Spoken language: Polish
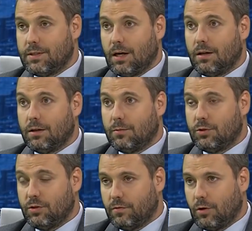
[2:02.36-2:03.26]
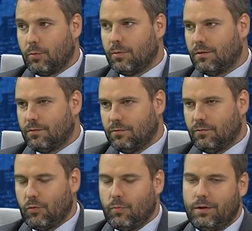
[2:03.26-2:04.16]
specjalnych, bycie w Gromie,
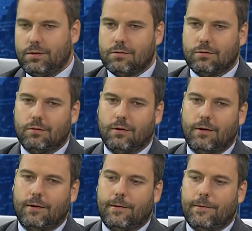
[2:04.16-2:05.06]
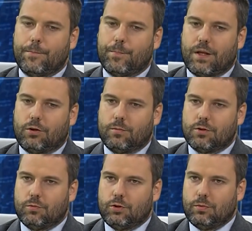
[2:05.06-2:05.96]
w Lublińcu.
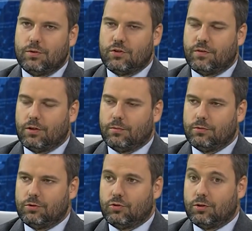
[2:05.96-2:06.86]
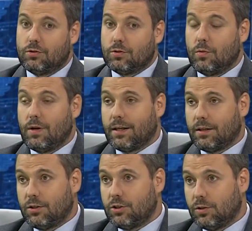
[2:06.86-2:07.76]
Natomiast musimy mieć świadomość, że to są
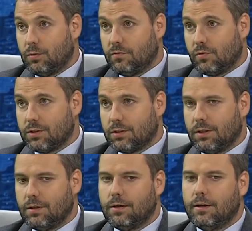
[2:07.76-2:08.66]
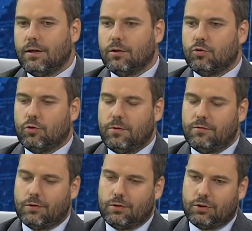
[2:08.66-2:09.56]
lekkie siły właśnie,
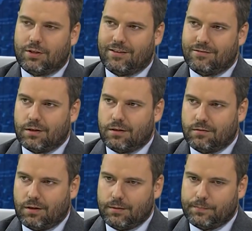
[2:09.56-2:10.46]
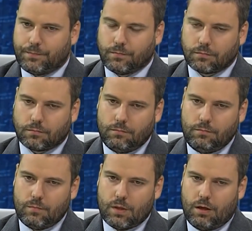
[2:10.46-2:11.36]
którymi wojny się nie wygrywa
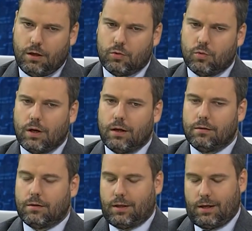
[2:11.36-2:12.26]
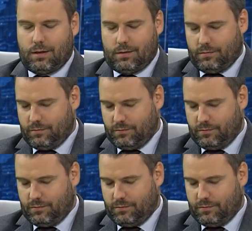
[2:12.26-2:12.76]
i które, tak jak